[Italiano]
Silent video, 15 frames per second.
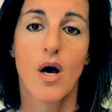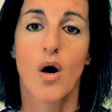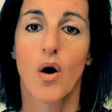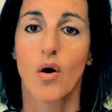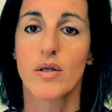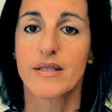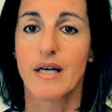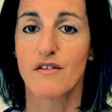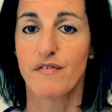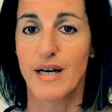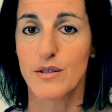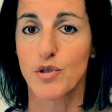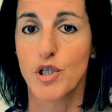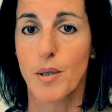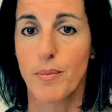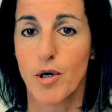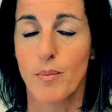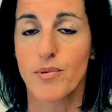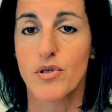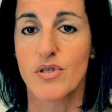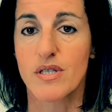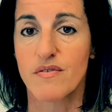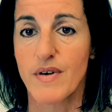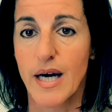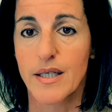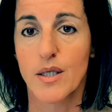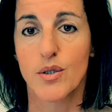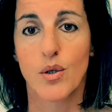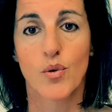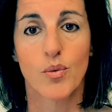oltre al fatto che proprio si vanno
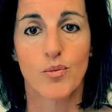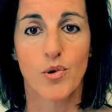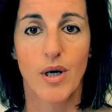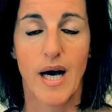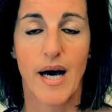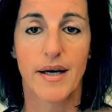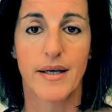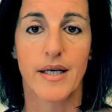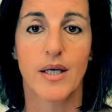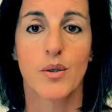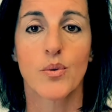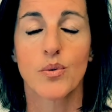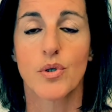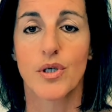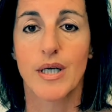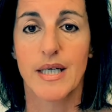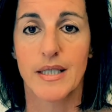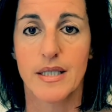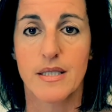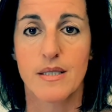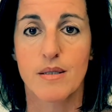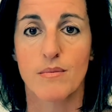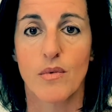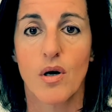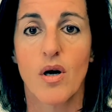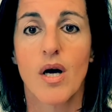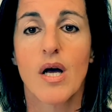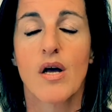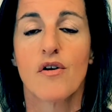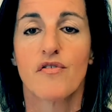ad accumulare in un organismo
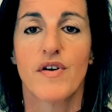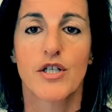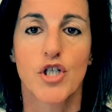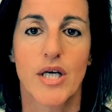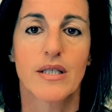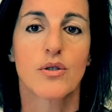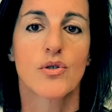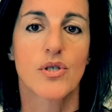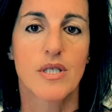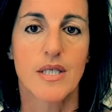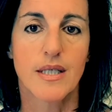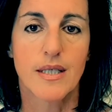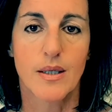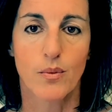facendo sì che,